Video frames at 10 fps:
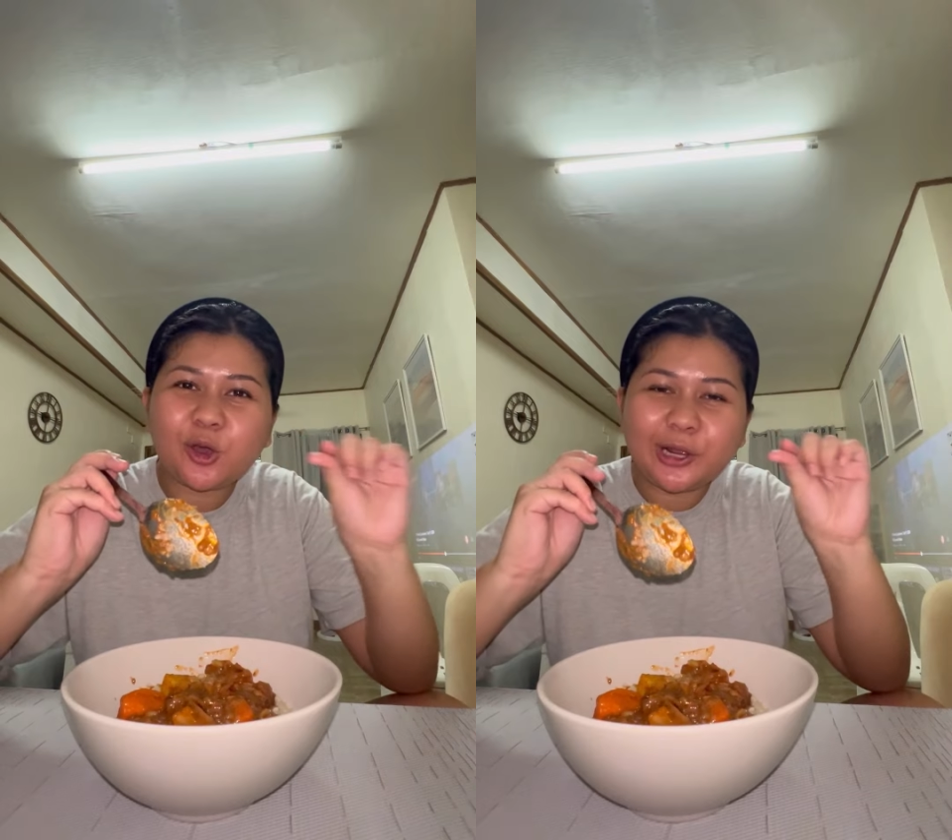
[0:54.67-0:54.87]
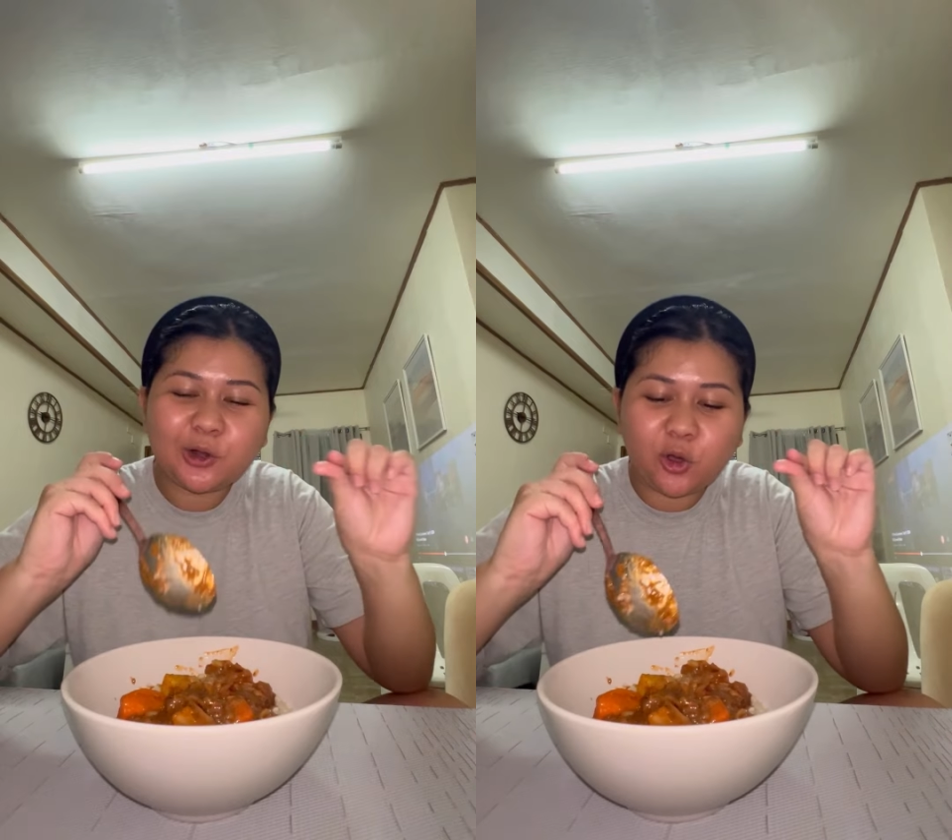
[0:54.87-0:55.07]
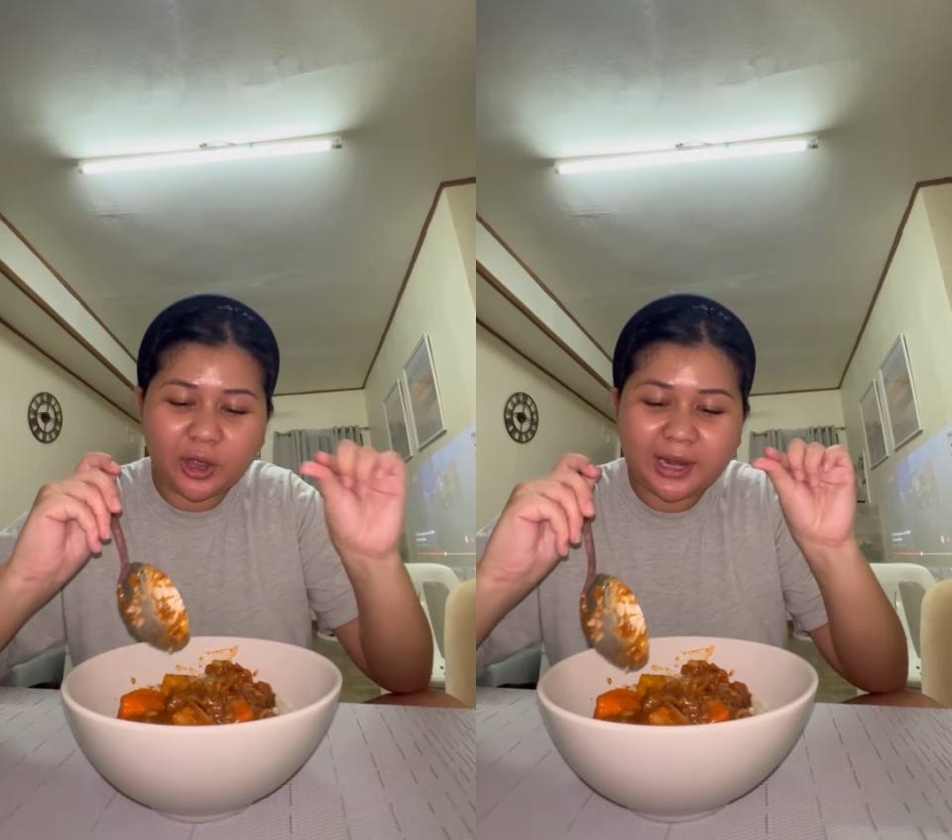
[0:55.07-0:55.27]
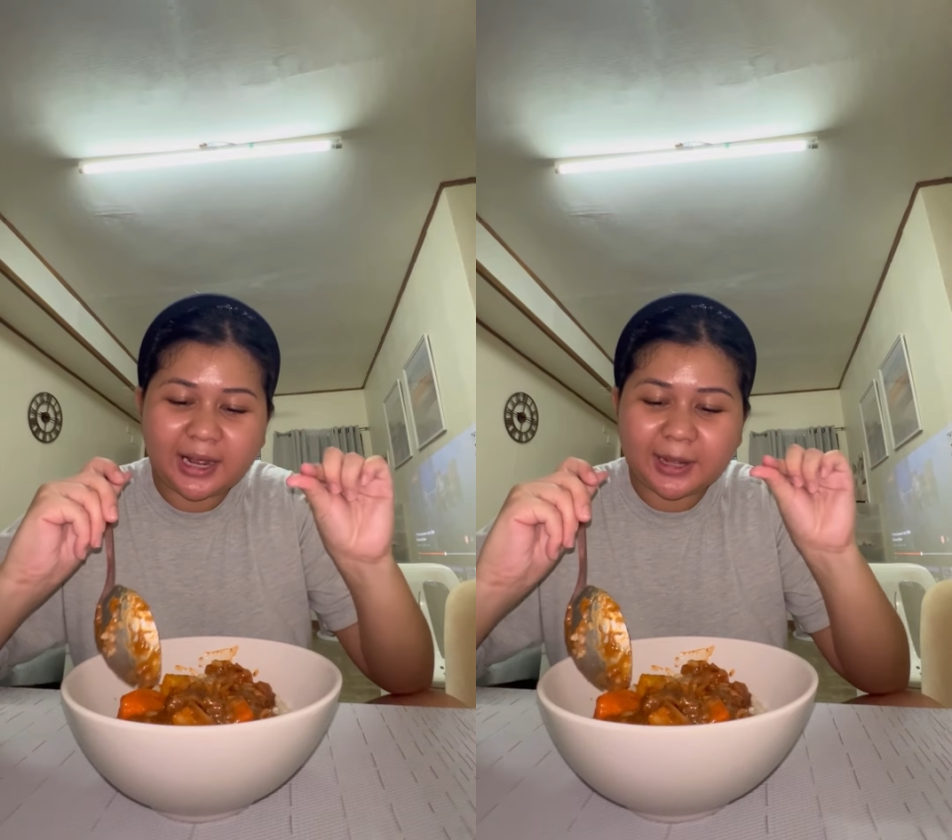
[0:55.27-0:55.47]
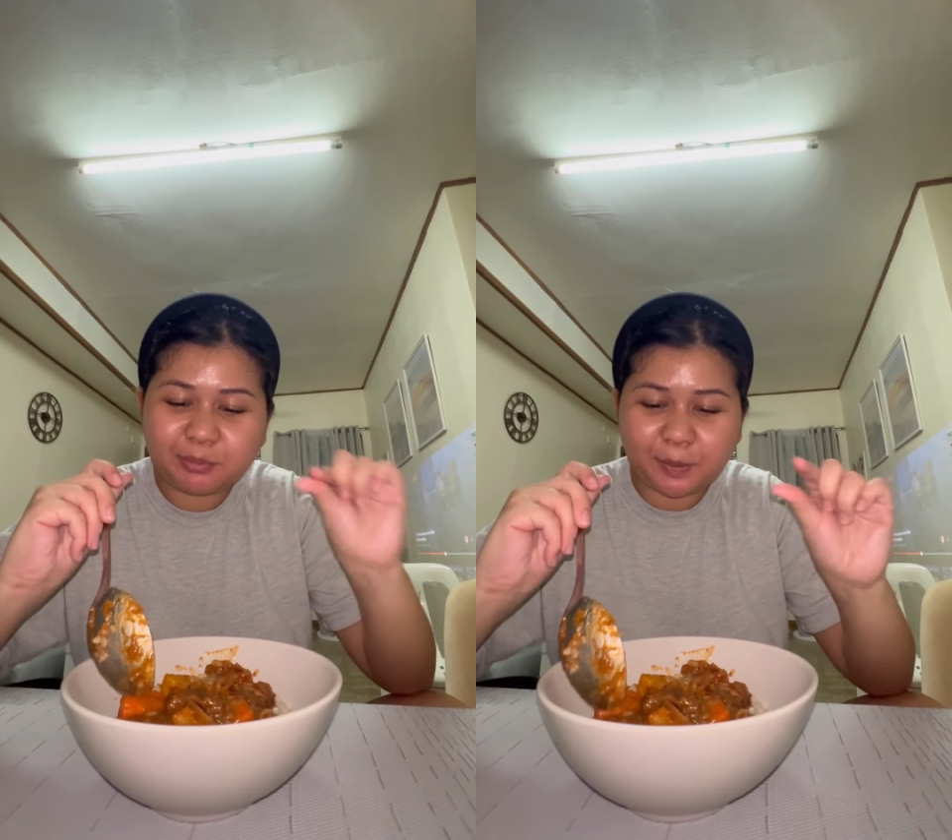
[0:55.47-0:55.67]
oil-oil
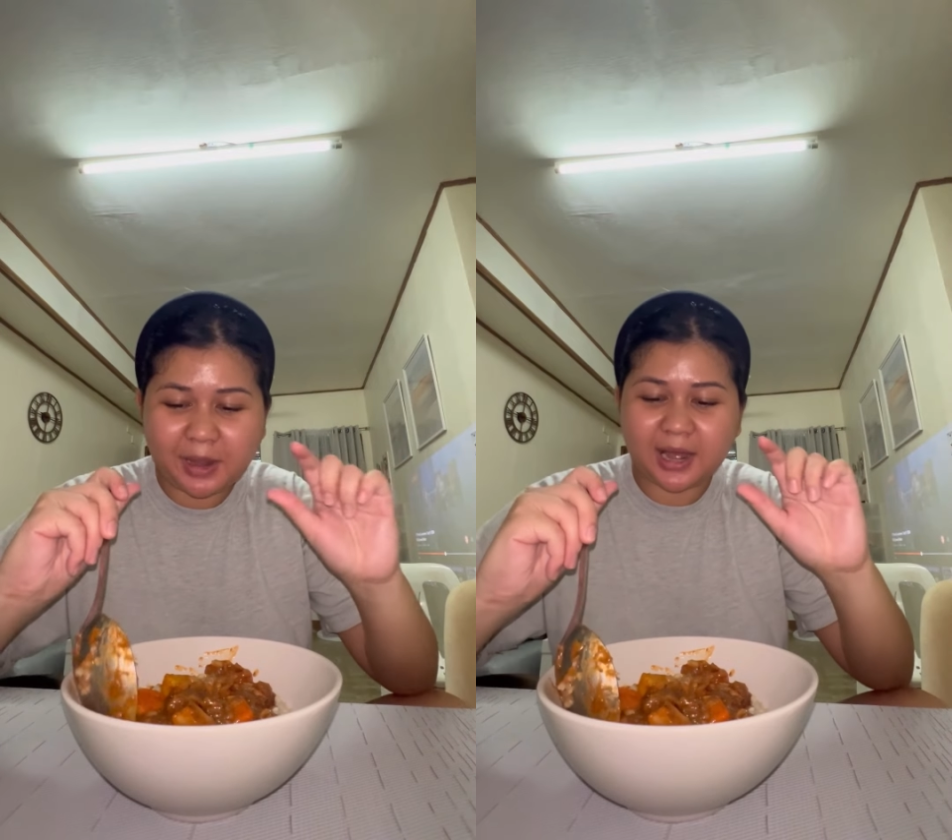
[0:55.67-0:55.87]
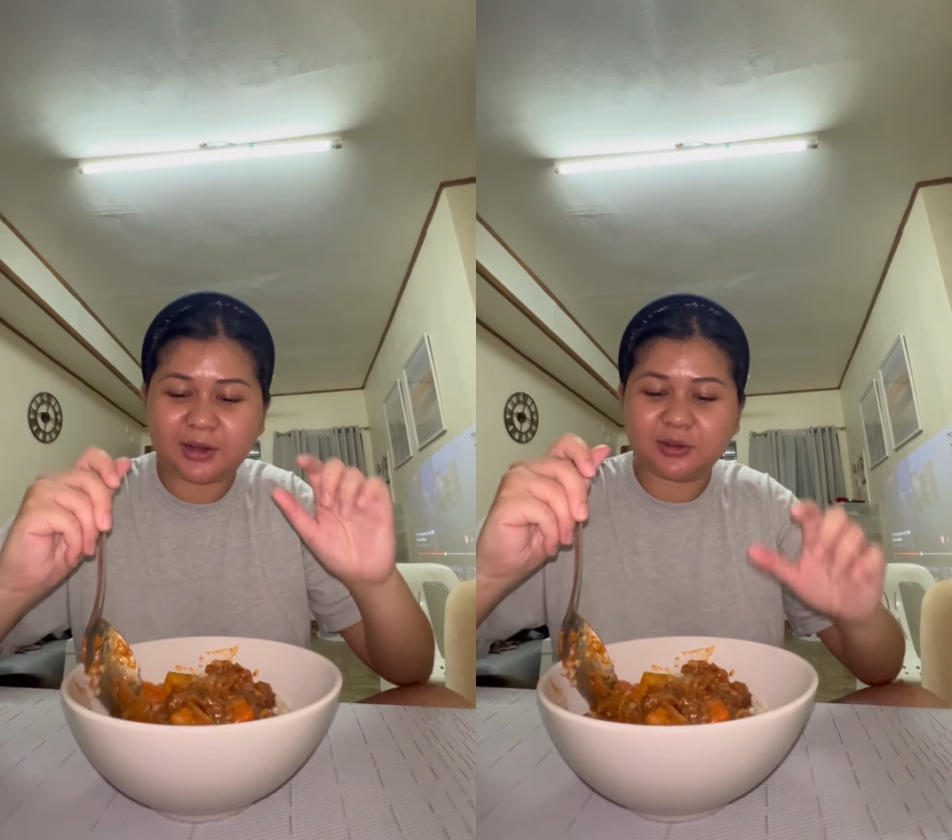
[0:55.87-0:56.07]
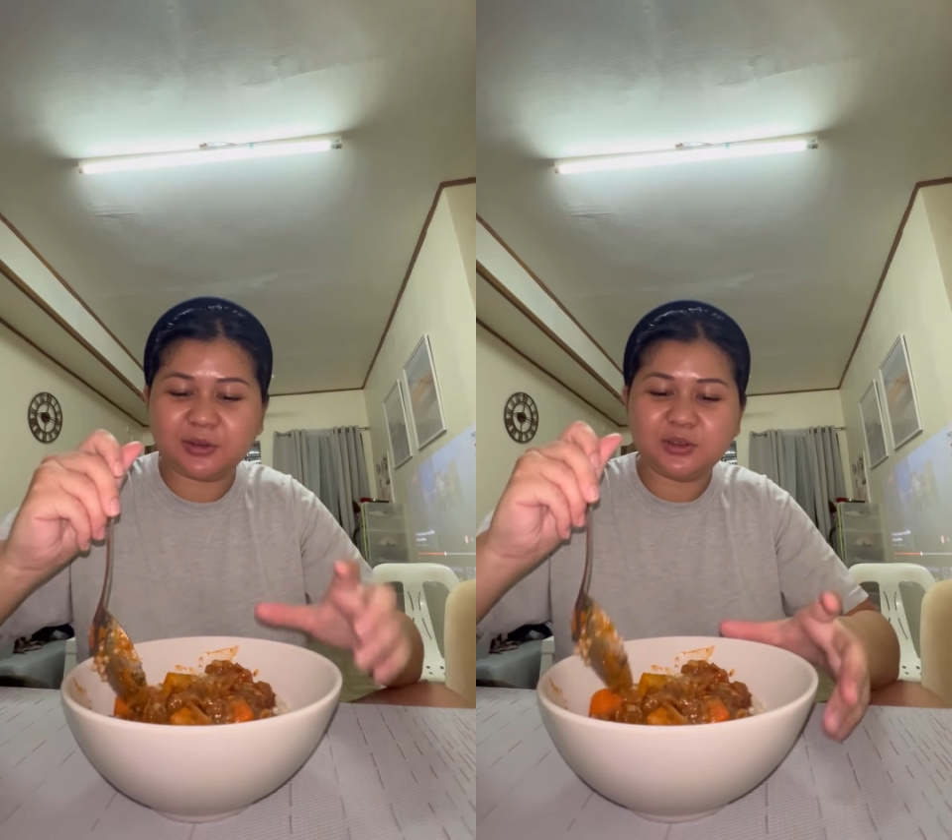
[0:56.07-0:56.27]
kahit papano.